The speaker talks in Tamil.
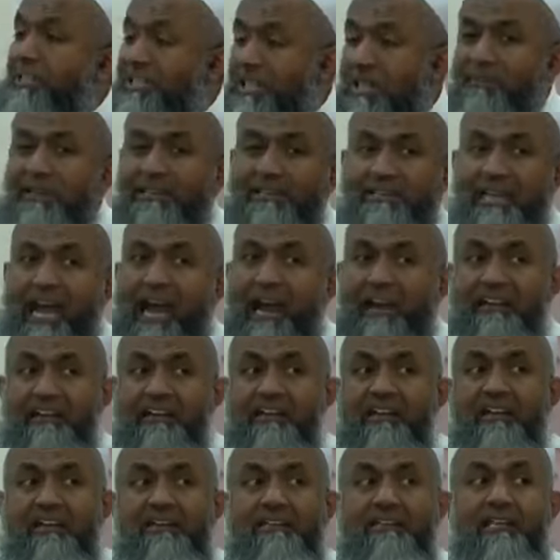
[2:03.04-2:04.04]
போட்டு விட்டான்
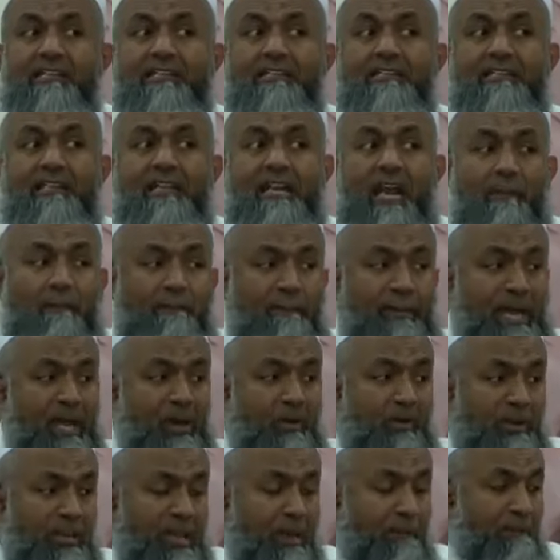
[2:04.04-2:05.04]
எத்தனை
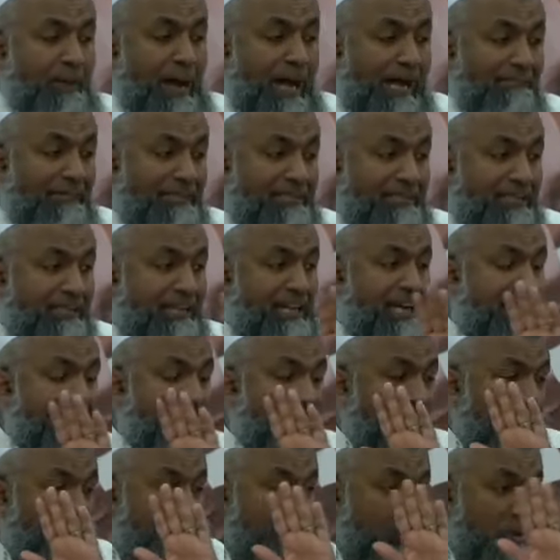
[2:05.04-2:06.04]
பேருடைய பாவத்துக்கு
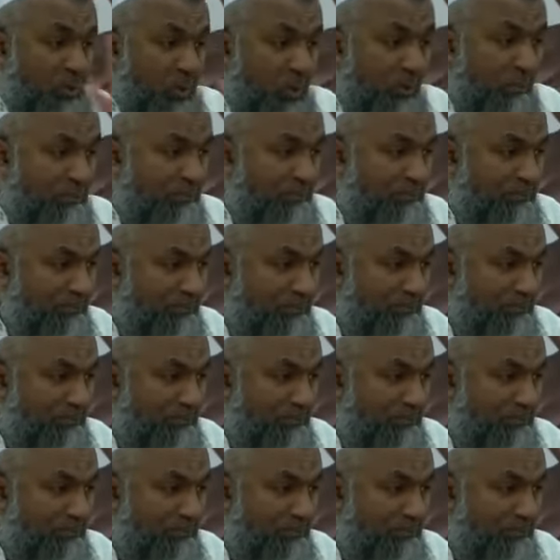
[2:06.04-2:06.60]
நாங்க திரை போட்டோம்